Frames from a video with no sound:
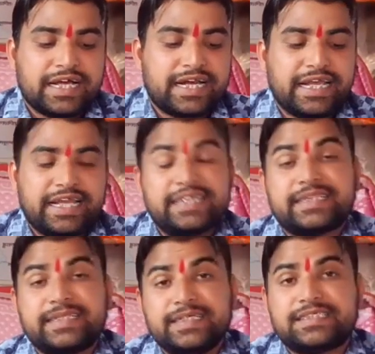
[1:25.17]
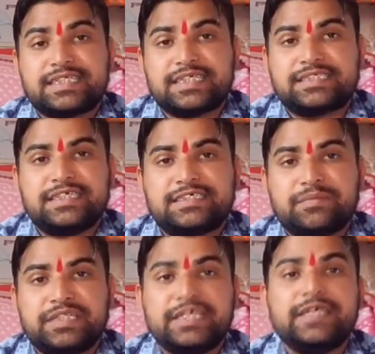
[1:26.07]
करने के लिए तीन सदस्यीय
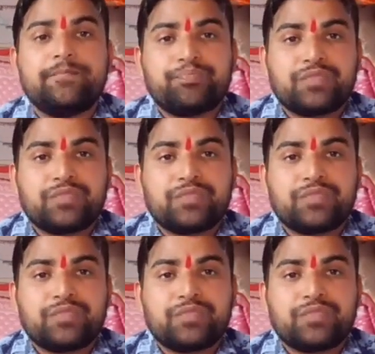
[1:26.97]
समिति